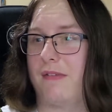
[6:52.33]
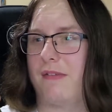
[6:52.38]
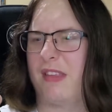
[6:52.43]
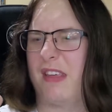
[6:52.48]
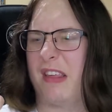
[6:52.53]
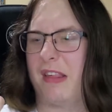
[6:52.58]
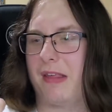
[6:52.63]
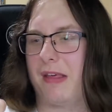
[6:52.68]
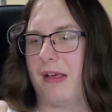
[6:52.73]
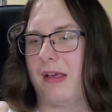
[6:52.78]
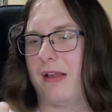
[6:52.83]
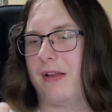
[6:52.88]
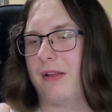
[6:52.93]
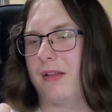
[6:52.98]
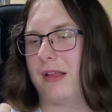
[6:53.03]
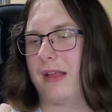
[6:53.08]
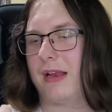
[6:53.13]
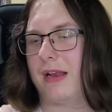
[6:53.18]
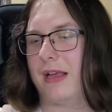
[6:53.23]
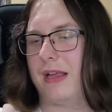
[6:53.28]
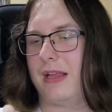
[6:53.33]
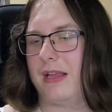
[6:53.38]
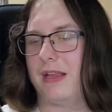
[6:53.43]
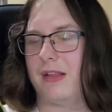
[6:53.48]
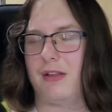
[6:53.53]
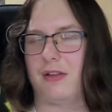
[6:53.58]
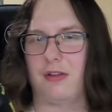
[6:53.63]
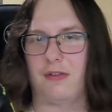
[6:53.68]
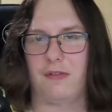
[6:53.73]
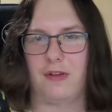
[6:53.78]
W sensie, no te rejny
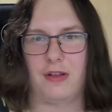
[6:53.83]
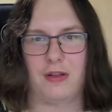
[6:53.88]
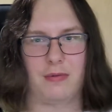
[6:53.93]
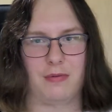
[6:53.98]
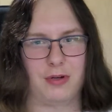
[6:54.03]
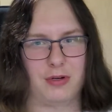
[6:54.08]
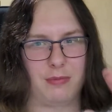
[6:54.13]
to, to wiadomo,